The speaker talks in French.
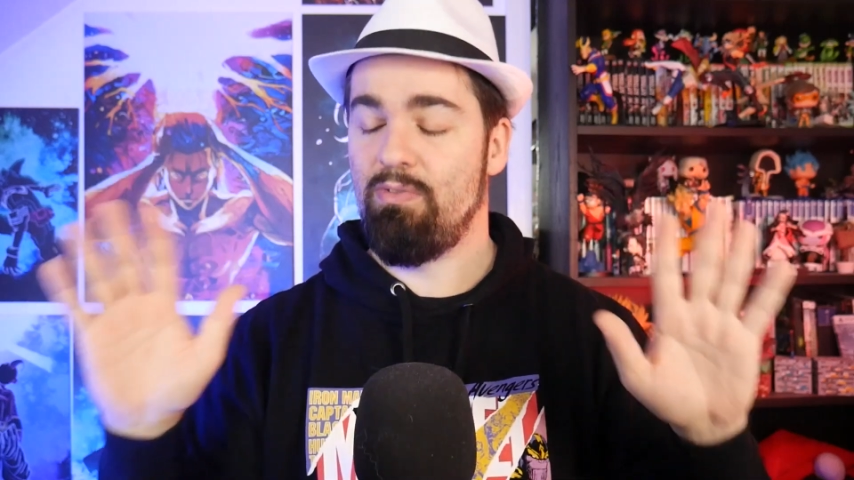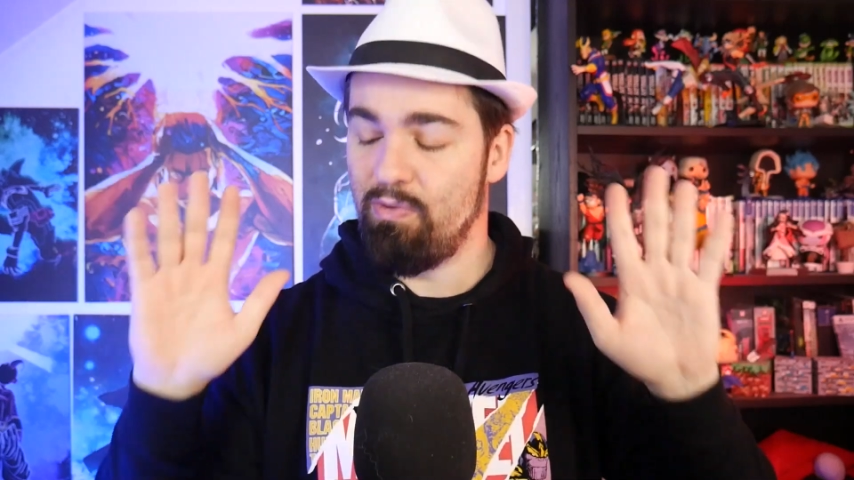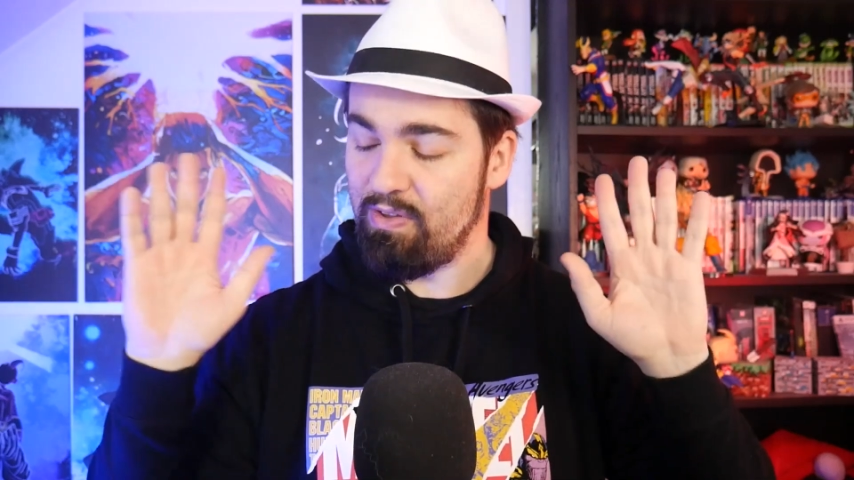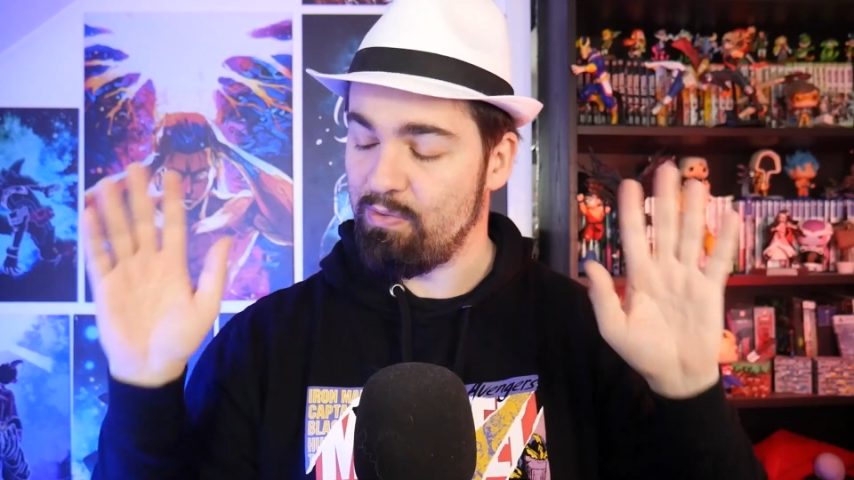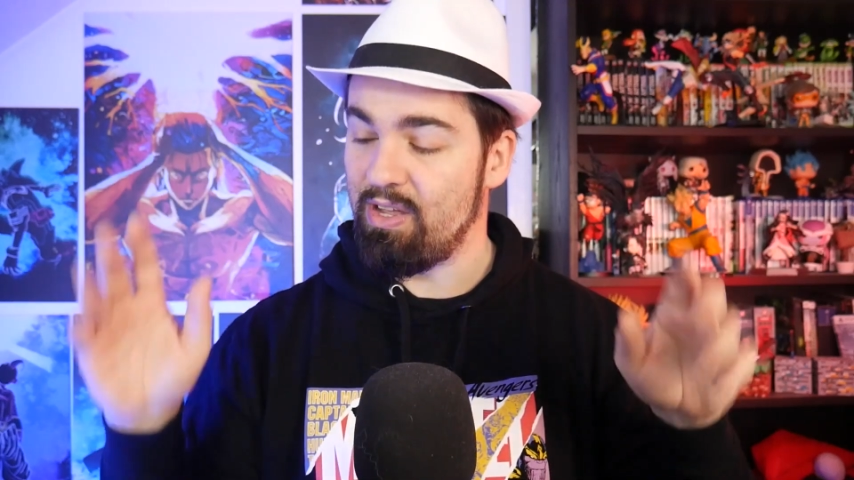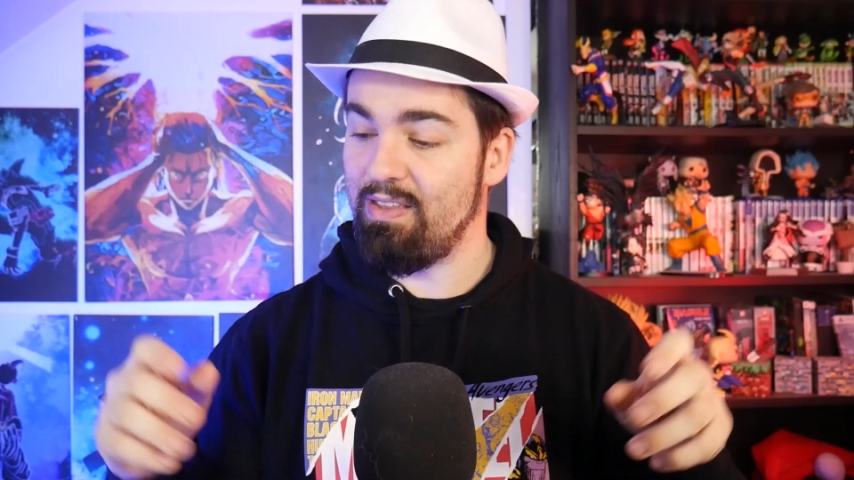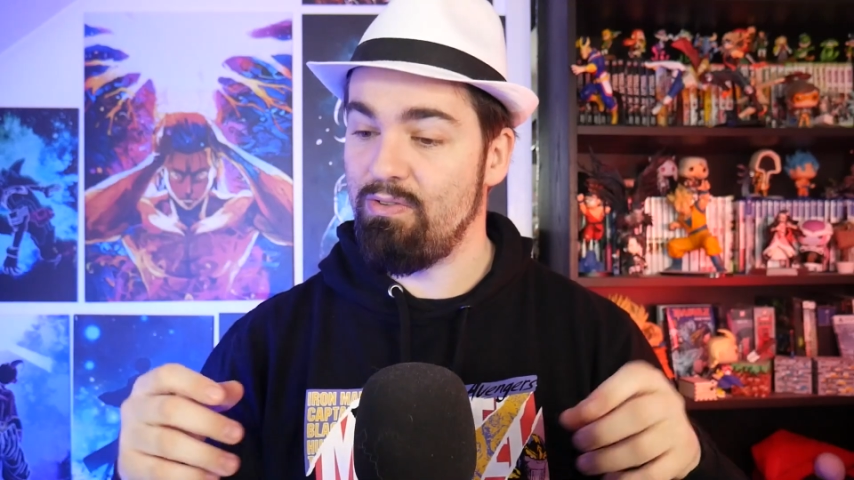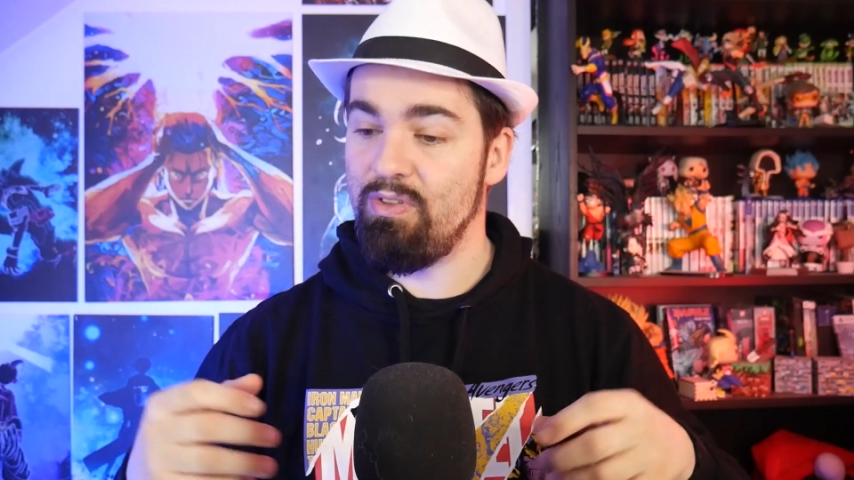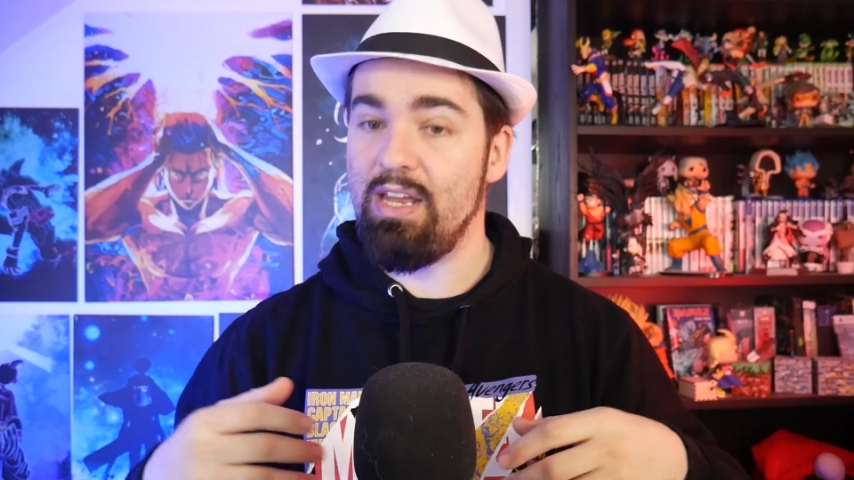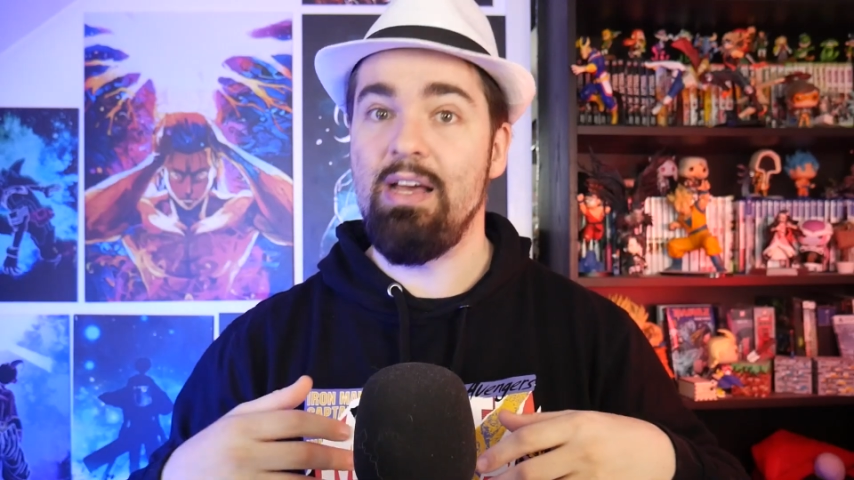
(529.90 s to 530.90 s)
de façon
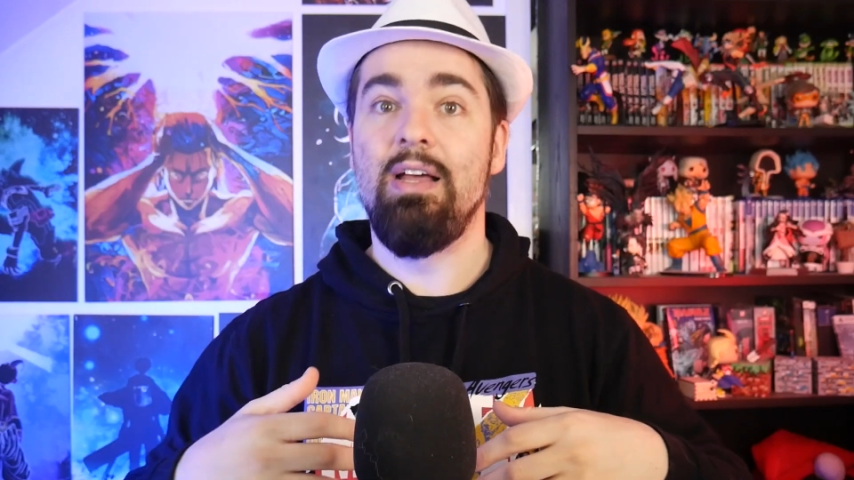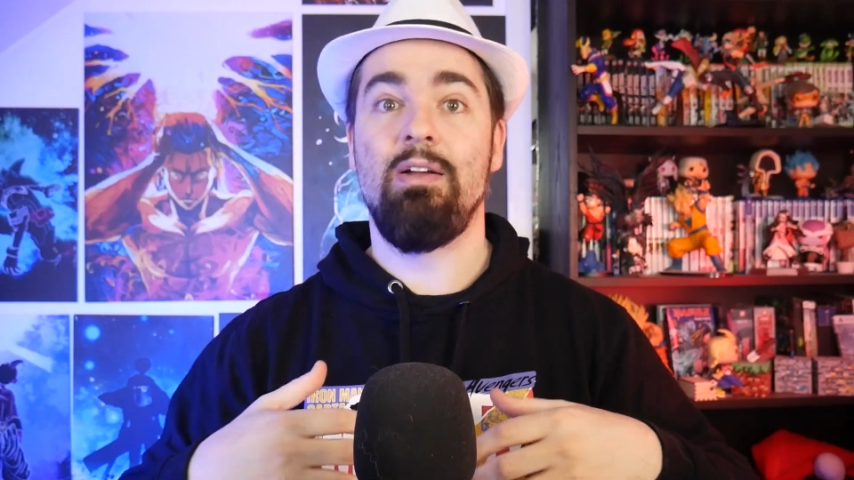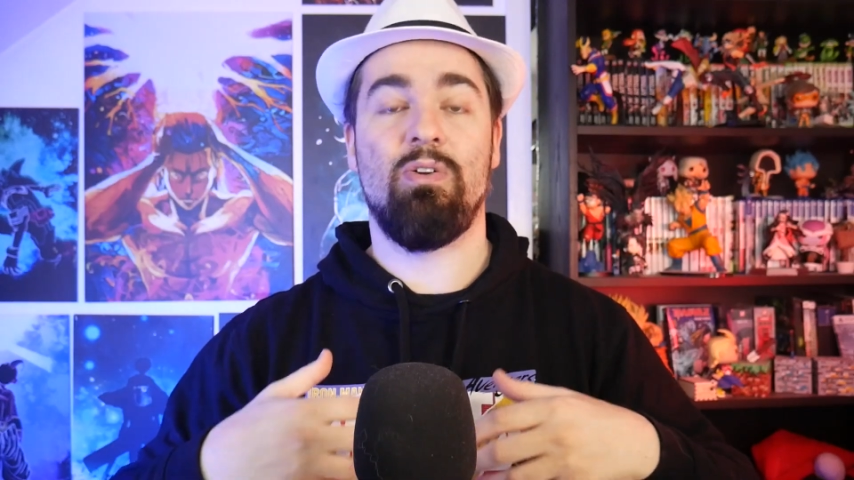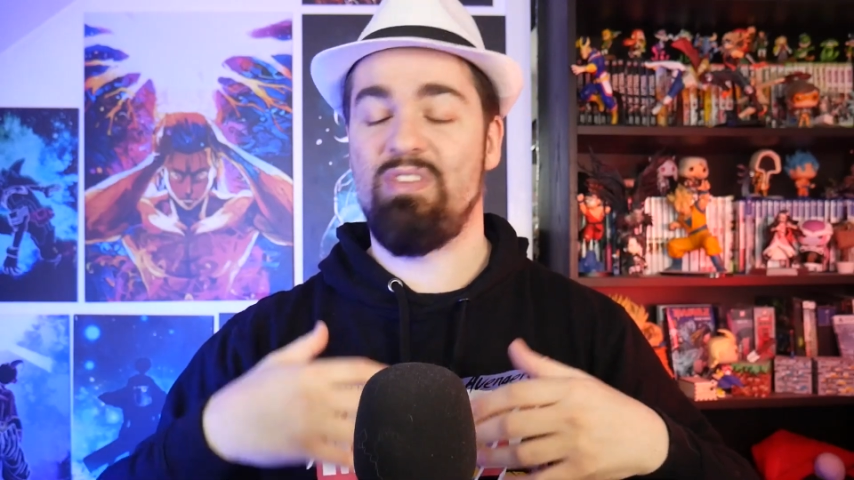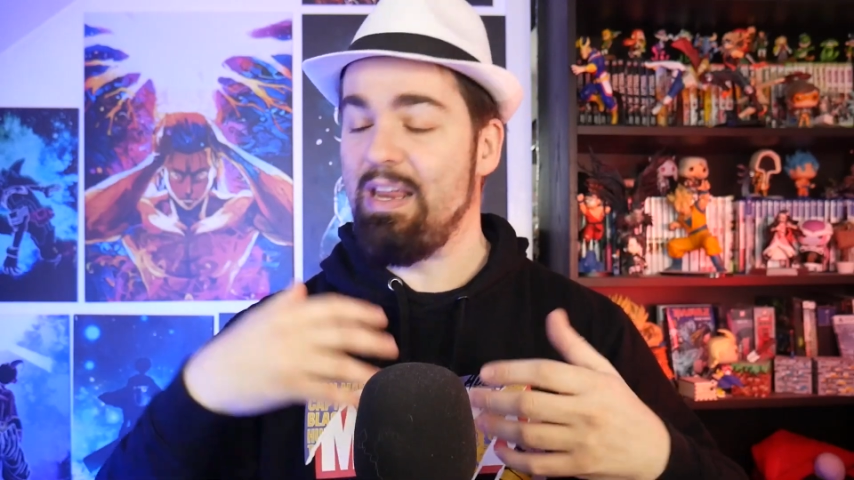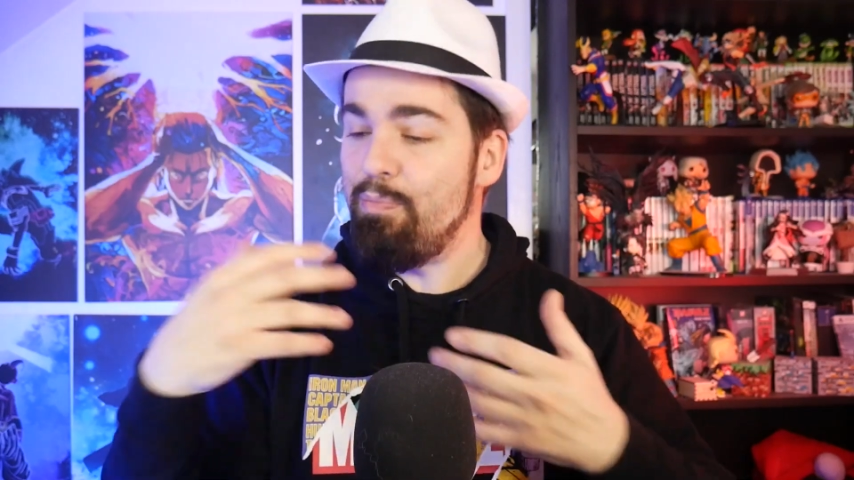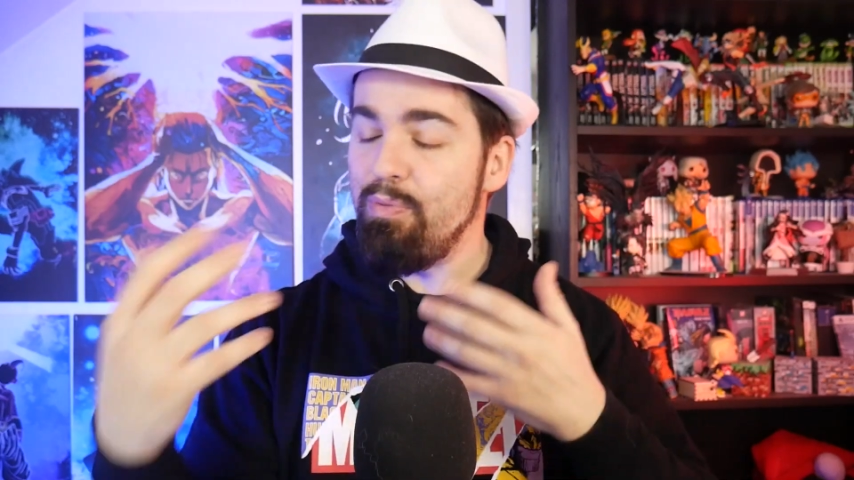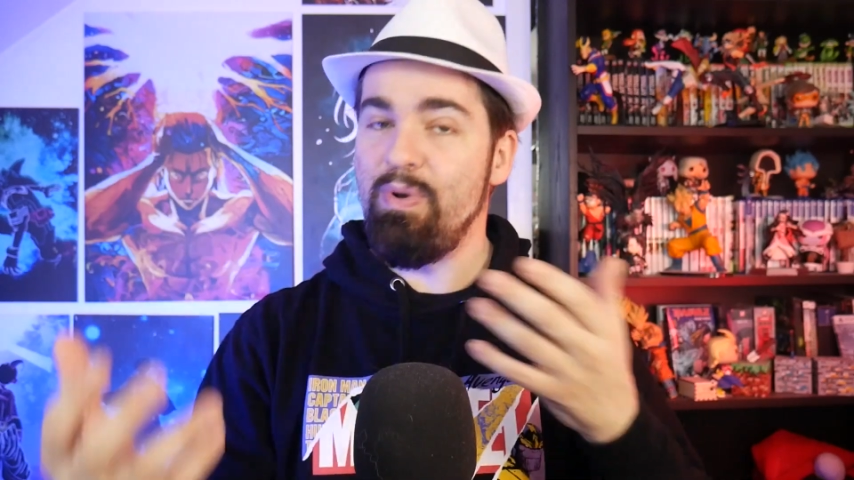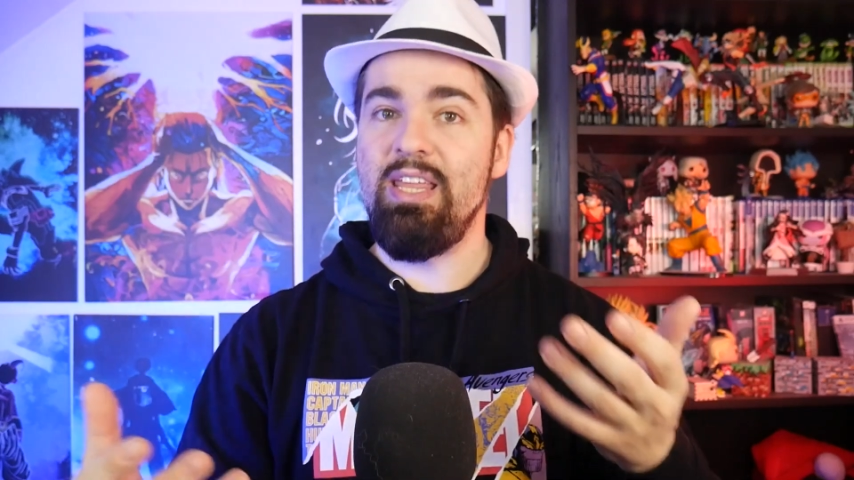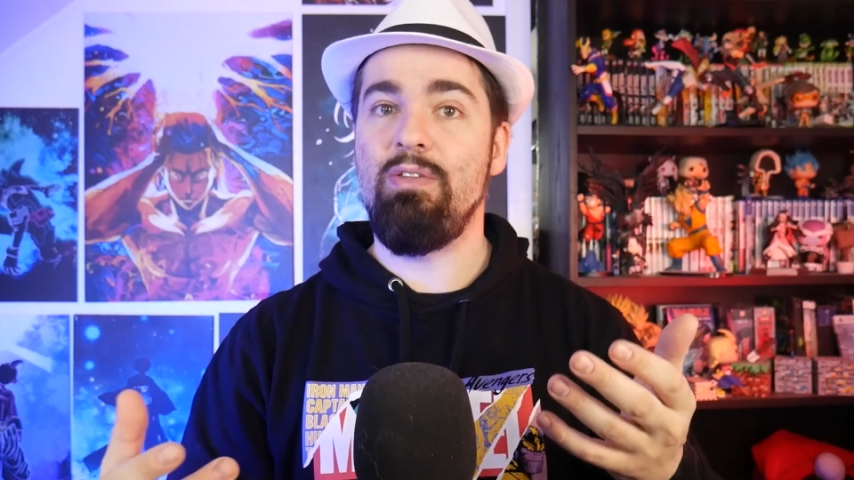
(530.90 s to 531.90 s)
traditionnelle, quand il est
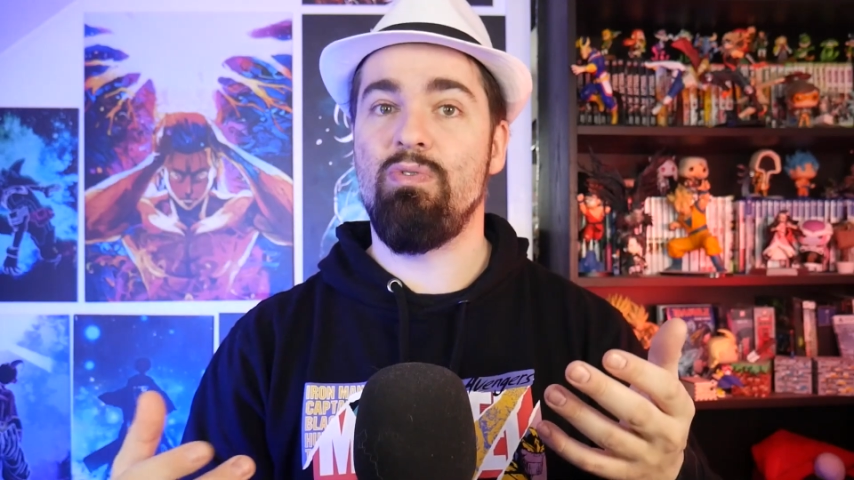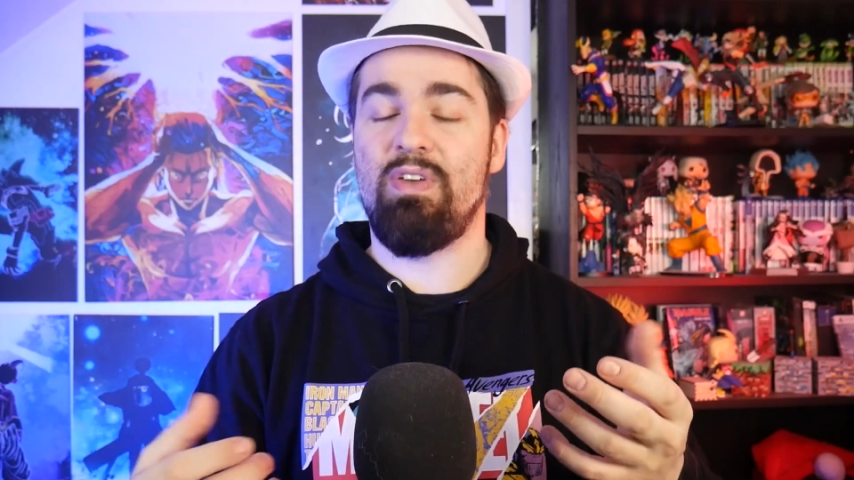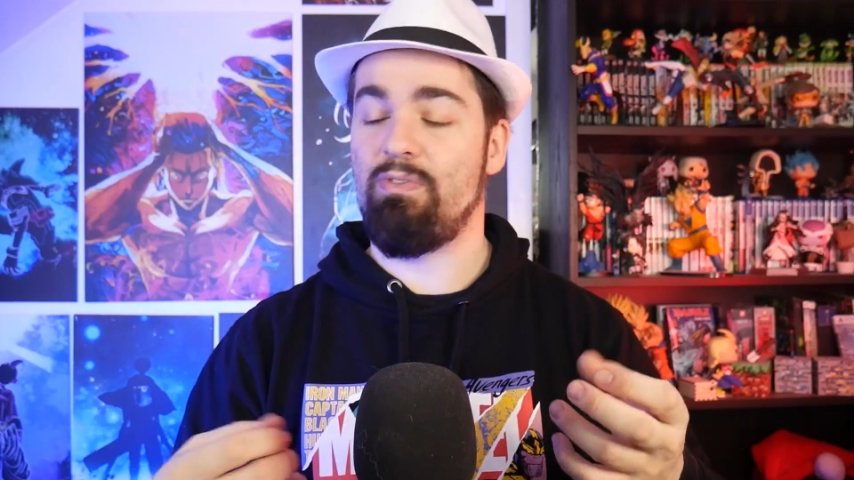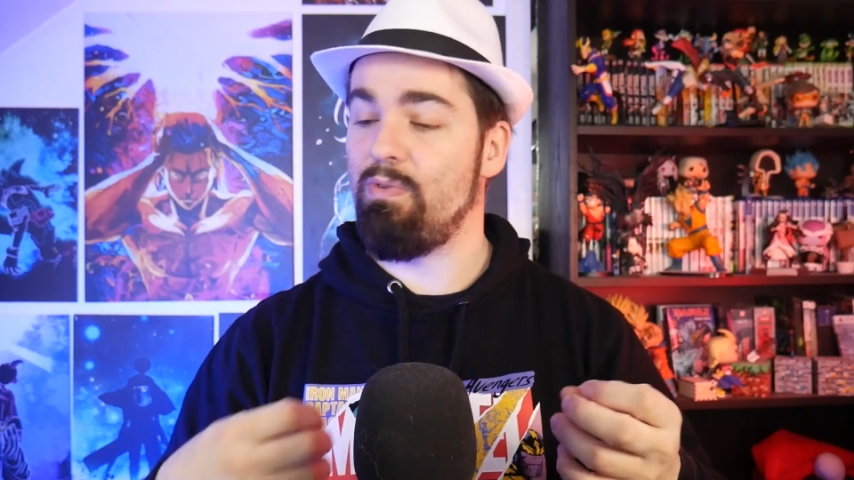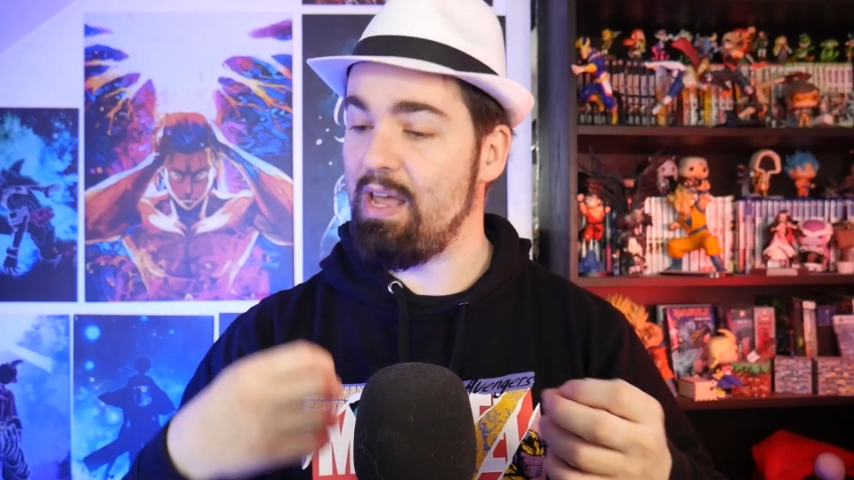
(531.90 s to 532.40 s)
publié de façon